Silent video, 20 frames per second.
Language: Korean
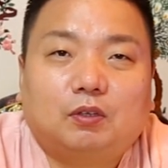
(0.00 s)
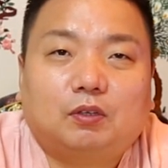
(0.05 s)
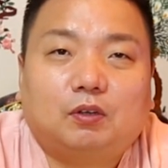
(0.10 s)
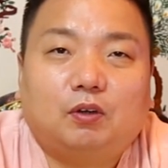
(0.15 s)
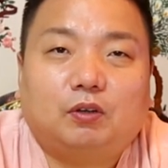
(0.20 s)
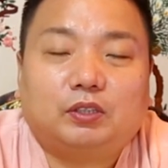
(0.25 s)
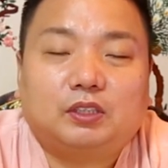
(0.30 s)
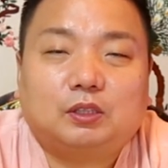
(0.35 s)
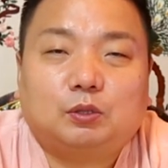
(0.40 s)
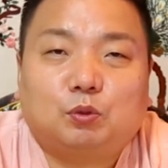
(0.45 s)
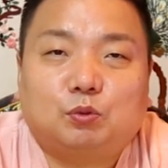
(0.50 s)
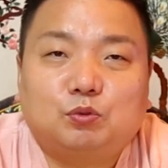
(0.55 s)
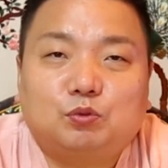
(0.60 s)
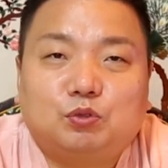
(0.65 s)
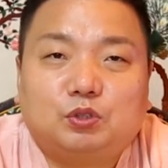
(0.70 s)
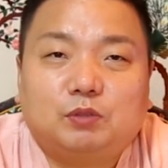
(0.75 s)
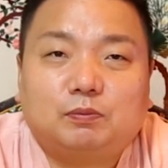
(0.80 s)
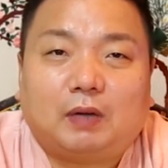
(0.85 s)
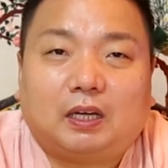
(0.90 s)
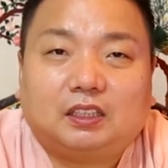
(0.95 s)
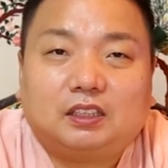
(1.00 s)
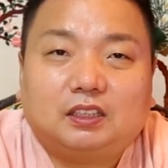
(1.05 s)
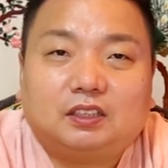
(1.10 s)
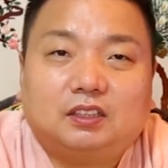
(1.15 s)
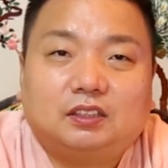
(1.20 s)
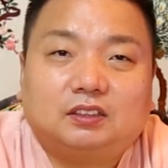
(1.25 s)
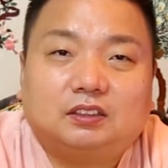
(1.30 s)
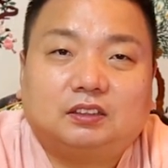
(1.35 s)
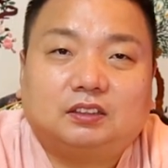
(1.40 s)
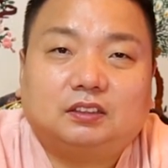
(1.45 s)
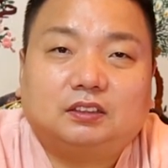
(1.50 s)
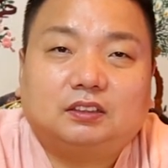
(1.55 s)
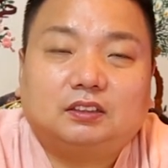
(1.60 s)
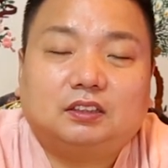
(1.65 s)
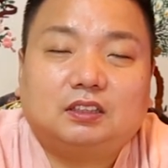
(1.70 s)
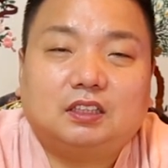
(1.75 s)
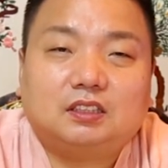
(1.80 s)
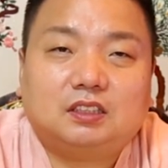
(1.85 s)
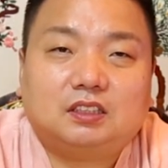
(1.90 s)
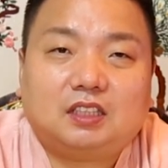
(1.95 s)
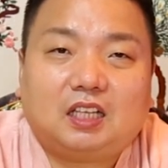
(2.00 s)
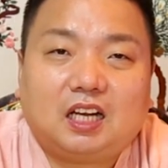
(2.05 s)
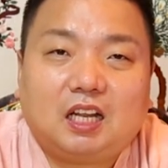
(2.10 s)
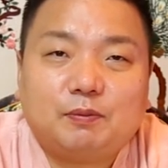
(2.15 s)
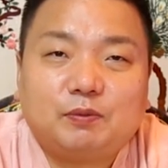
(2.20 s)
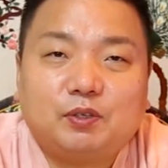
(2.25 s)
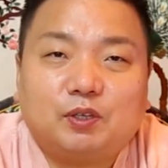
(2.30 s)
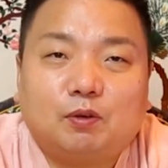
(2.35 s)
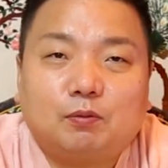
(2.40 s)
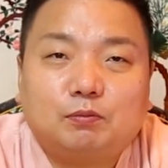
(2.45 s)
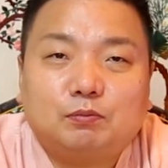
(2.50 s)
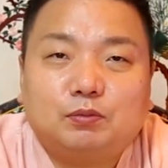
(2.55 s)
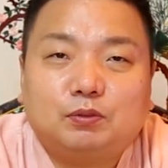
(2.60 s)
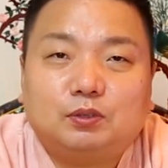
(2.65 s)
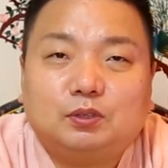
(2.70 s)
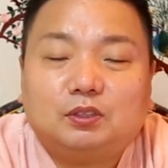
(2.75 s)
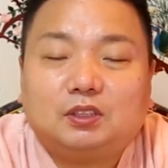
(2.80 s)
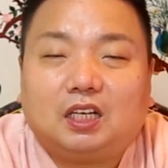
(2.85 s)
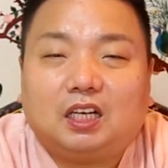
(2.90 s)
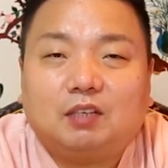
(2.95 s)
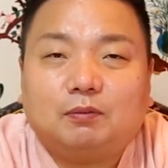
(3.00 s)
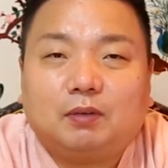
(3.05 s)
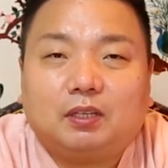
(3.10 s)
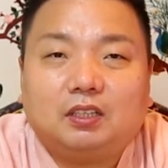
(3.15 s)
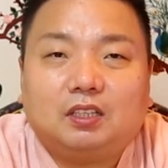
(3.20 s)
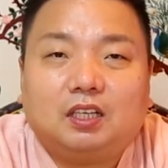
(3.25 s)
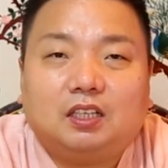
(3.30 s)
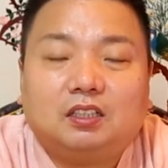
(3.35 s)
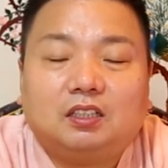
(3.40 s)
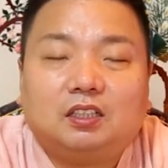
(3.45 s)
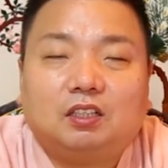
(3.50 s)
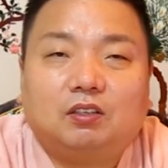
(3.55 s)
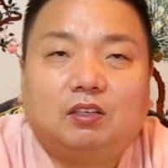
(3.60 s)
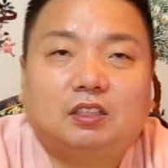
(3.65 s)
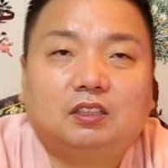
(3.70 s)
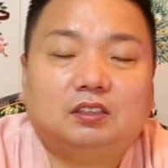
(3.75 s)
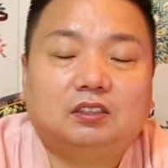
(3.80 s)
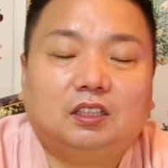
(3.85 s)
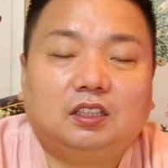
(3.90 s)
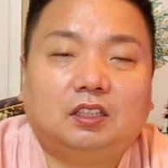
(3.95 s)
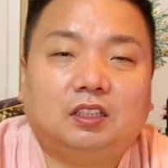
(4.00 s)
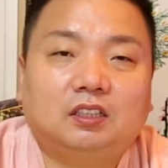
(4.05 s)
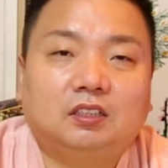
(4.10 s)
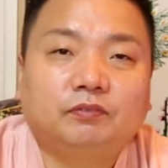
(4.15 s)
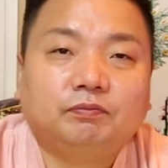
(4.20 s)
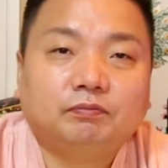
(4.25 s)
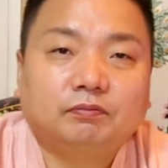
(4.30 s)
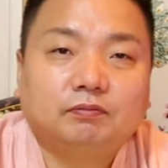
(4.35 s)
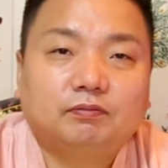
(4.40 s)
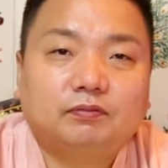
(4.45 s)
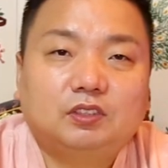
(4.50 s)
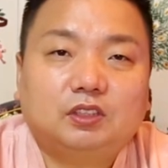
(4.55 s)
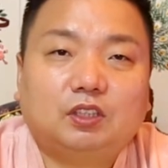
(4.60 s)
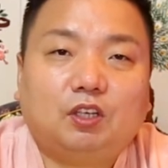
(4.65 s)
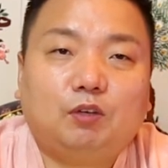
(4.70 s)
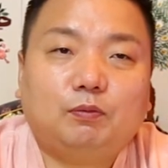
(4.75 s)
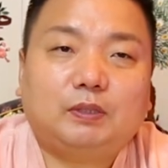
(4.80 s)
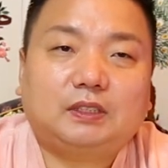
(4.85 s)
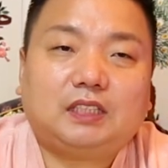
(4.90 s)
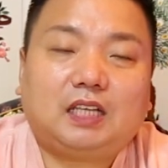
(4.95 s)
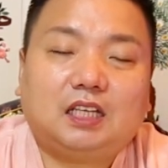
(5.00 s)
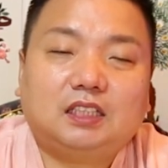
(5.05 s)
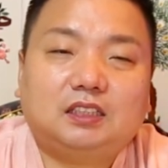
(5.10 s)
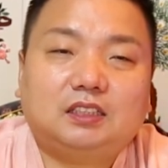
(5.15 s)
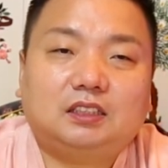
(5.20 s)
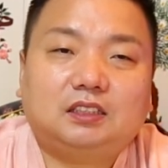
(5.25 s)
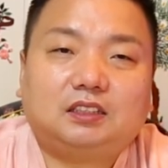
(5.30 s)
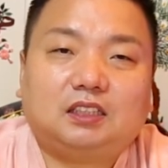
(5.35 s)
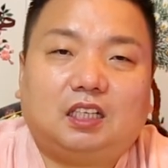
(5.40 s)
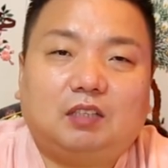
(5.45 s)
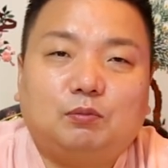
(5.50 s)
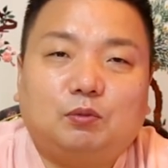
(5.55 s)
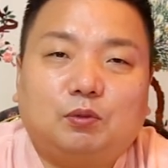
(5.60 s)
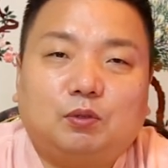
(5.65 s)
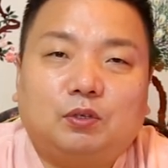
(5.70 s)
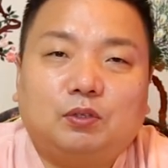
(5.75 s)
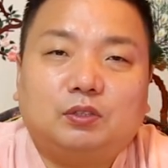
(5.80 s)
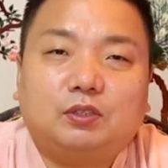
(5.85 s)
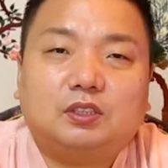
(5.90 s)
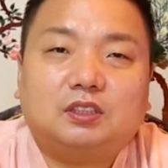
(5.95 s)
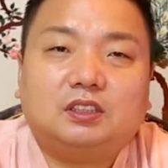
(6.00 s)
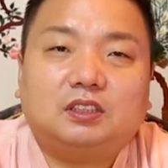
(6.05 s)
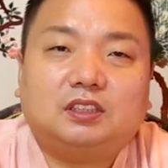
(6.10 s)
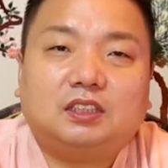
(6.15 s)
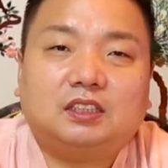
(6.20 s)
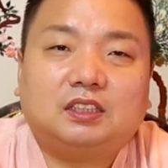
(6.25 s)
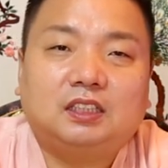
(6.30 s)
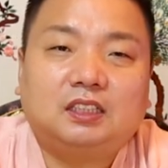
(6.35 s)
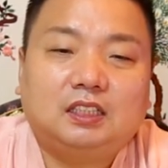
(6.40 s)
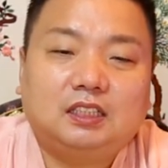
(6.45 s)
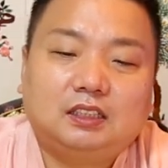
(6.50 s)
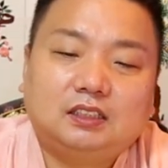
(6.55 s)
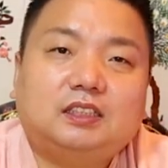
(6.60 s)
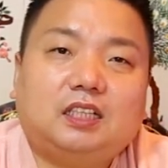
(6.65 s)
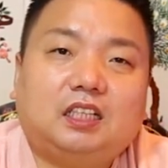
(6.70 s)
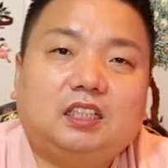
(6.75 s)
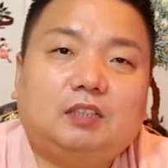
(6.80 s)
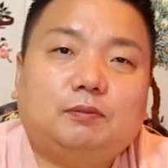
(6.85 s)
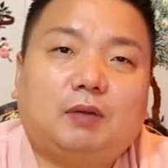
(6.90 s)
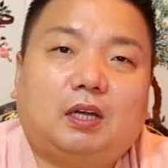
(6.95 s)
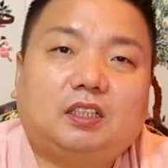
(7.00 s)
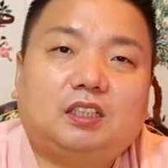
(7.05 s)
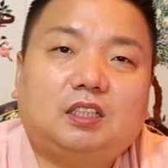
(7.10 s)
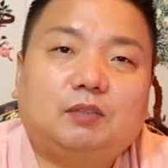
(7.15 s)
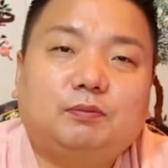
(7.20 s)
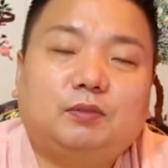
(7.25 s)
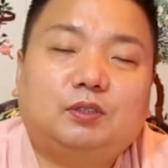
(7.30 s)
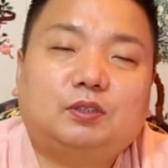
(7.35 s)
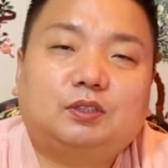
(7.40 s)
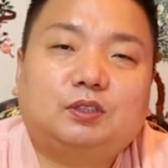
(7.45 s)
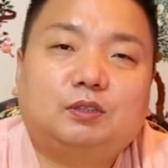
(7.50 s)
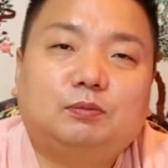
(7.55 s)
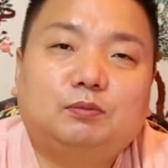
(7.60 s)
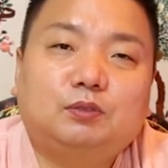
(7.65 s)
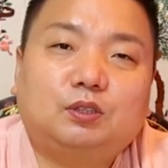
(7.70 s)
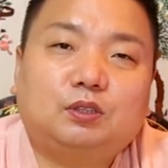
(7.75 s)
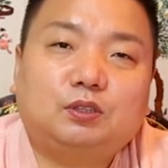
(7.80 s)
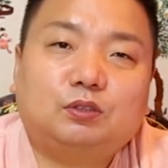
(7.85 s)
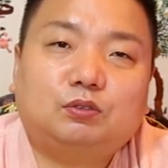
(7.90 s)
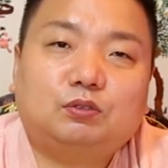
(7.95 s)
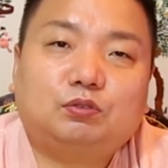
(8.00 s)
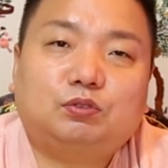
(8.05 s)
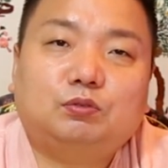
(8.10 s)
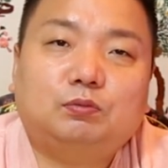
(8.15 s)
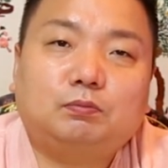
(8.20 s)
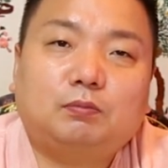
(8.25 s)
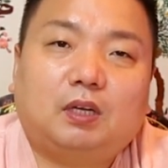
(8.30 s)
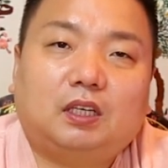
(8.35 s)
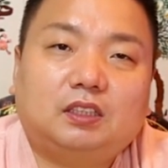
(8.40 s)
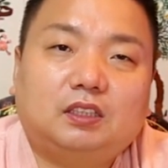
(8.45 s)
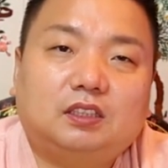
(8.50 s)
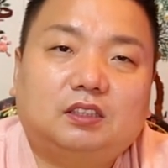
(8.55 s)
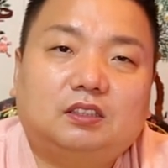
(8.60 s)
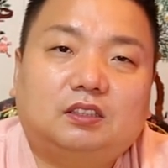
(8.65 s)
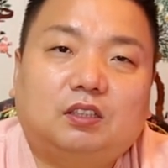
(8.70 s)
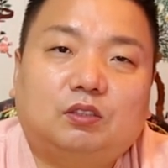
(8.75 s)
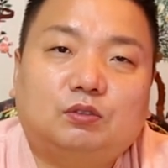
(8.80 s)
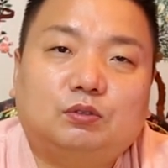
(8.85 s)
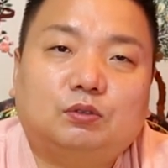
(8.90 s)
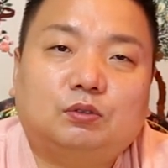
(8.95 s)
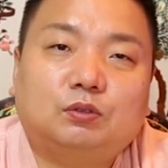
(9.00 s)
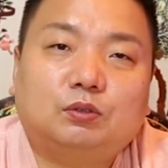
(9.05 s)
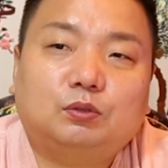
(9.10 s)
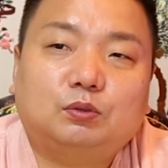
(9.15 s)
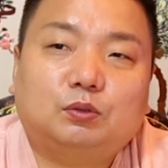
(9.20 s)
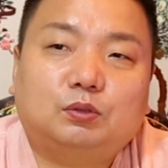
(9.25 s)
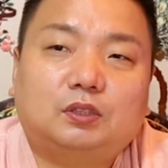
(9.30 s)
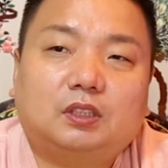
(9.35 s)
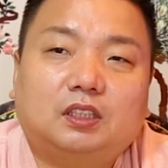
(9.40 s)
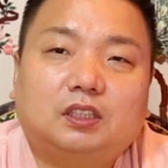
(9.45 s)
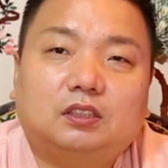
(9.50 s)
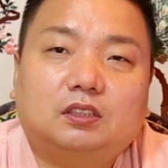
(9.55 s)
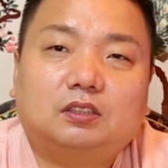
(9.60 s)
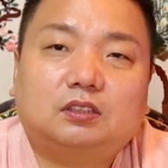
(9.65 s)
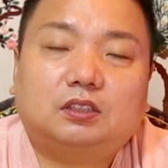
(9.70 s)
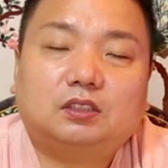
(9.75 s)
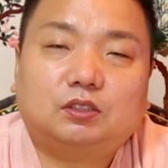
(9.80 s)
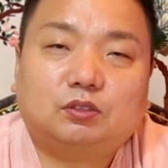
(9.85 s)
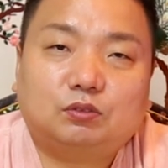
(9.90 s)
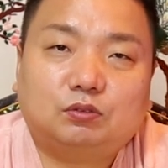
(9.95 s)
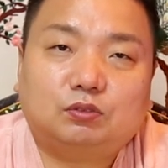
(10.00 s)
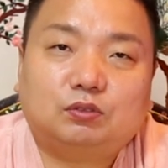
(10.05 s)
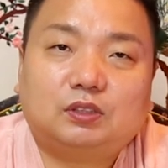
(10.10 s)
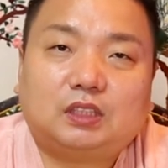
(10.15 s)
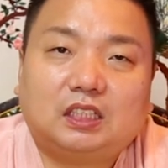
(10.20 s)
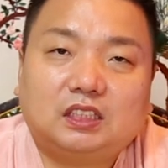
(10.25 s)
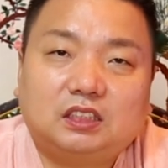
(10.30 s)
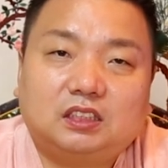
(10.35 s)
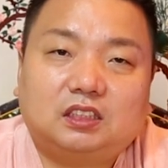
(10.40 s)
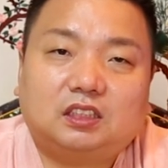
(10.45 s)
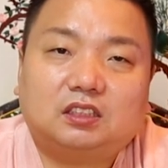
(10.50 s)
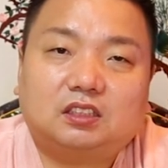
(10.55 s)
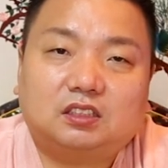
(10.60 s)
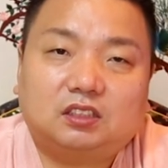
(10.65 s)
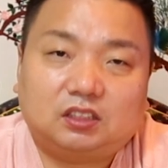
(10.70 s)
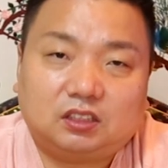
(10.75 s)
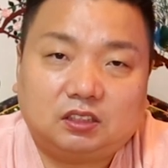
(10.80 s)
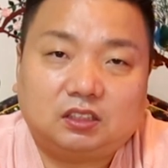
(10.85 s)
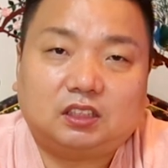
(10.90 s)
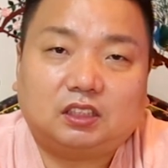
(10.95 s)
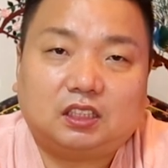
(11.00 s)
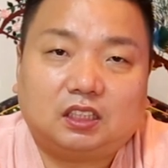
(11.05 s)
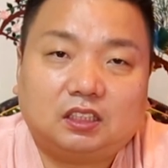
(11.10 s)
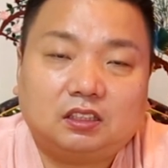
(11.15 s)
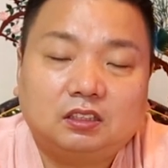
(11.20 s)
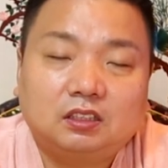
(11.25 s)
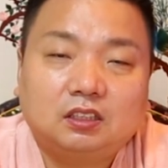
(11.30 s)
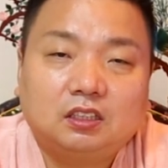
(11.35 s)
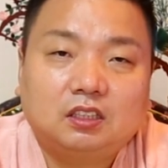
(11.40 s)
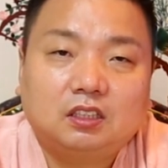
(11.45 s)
거기에 돈줄이 막히거든. 그래서 사람이 연분을 잘 만나야 된다고 하는데 처음에 산을 잘못 건드렸을 때 산이 막히면 금전이 툭 막히더라고. 조상에서 치고 산신에서 치니까